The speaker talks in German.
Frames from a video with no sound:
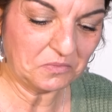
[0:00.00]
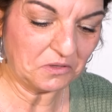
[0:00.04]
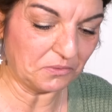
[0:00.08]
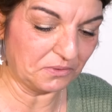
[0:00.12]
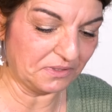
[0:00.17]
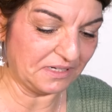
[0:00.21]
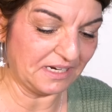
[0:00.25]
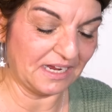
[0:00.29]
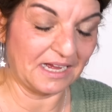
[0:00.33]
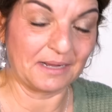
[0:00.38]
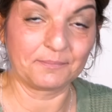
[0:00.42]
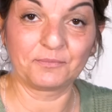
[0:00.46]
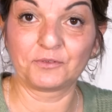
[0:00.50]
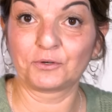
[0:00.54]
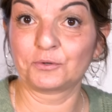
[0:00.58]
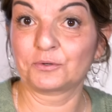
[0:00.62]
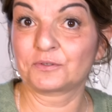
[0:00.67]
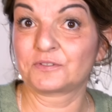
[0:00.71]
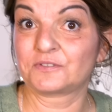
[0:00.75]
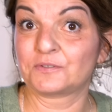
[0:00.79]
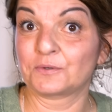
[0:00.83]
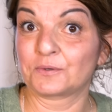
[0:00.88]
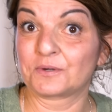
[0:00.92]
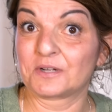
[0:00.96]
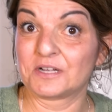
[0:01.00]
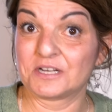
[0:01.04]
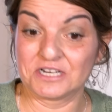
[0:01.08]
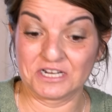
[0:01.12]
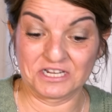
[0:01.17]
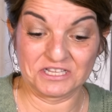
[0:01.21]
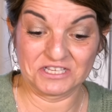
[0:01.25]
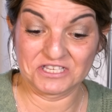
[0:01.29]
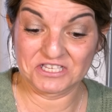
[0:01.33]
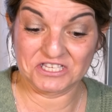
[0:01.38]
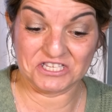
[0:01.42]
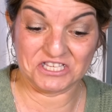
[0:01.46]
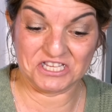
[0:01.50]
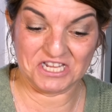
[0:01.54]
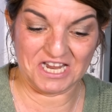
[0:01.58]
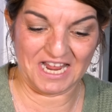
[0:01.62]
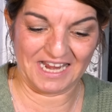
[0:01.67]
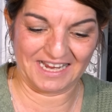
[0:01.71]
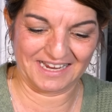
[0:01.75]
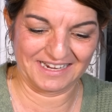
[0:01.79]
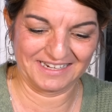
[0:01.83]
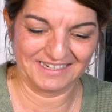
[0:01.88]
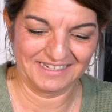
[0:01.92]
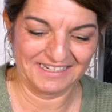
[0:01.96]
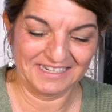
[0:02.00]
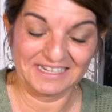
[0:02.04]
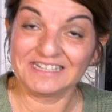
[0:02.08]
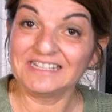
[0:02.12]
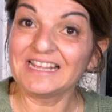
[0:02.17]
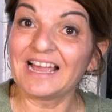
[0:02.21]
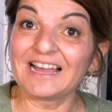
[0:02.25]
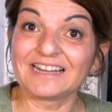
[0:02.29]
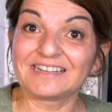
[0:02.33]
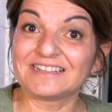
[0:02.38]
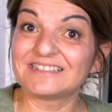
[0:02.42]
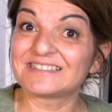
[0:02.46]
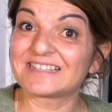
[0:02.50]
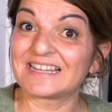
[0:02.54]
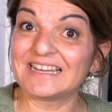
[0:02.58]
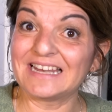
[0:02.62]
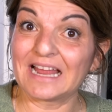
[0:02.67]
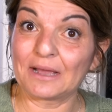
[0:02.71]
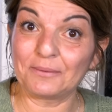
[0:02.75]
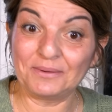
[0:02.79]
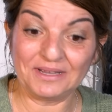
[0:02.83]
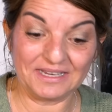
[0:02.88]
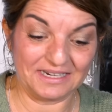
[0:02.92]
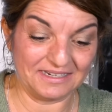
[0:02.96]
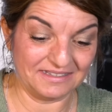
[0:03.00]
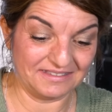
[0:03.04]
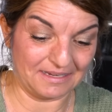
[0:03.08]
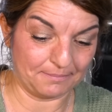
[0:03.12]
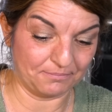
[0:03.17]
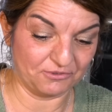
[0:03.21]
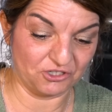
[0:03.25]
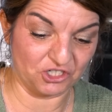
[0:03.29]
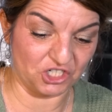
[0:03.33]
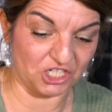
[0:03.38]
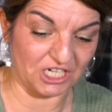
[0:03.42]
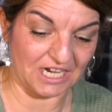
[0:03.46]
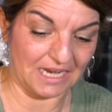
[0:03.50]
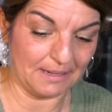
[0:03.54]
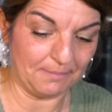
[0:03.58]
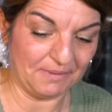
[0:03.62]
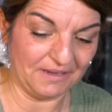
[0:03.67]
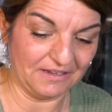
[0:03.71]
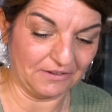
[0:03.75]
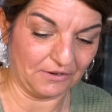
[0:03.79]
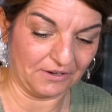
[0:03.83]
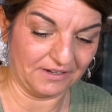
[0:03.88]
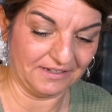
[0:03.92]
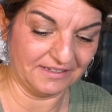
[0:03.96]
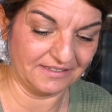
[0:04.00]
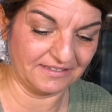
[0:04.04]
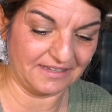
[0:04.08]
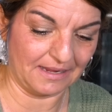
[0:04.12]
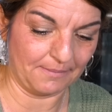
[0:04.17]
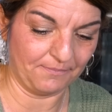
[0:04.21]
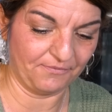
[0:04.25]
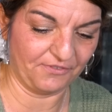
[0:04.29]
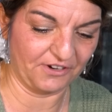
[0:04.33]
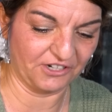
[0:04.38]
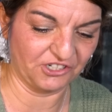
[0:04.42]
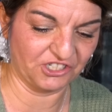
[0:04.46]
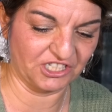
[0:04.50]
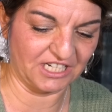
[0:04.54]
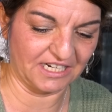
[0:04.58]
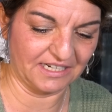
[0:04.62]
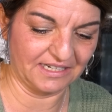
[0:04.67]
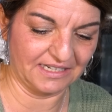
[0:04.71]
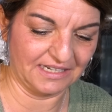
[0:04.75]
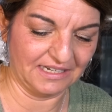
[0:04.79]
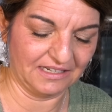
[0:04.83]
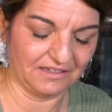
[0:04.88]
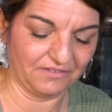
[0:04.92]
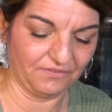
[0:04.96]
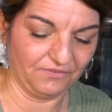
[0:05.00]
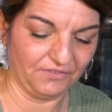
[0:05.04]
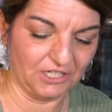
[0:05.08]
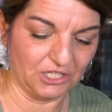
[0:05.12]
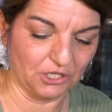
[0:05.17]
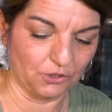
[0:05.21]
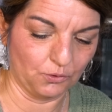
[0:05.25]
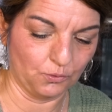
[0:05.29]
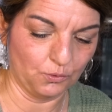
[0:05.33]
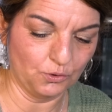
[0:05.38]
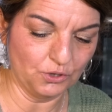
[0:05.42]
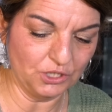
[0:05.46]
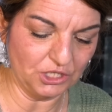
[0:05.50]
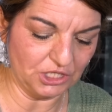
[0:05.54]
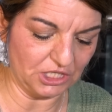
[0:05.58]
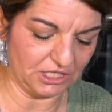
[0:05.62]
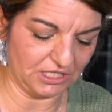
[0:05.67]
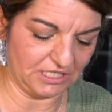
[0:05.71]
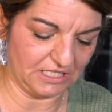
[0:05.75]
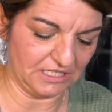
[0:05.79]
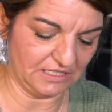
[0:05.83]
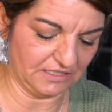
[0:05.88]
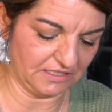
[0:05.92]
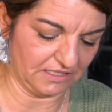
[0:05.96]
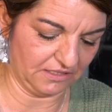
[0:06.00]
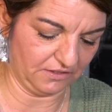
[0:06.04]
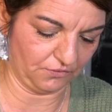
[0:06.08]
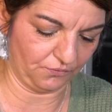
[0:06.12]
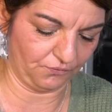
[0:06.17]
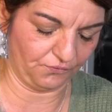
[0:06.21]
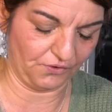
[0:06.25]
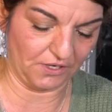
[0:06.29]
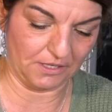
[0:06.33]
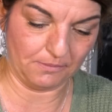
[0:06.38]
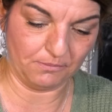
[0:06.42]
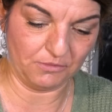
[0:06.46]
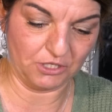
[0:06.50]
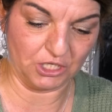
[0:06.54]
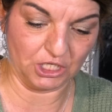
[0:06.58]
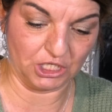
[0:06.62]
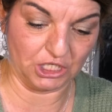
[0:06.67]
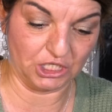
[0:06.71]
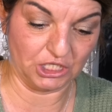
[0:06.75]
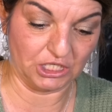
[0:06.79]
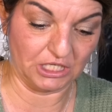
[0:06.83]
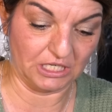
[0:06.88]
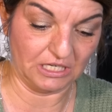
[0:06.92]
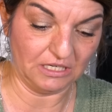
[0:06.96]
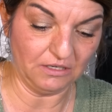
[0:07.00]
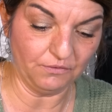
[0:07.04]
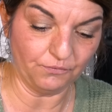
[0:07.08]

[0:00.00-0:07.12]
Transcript: Und ihr habt ruckzuck einen Snack. Ja, das genaue Rezept schreibe ich euch selbstverständlich wieder unter dieses Filmchen in die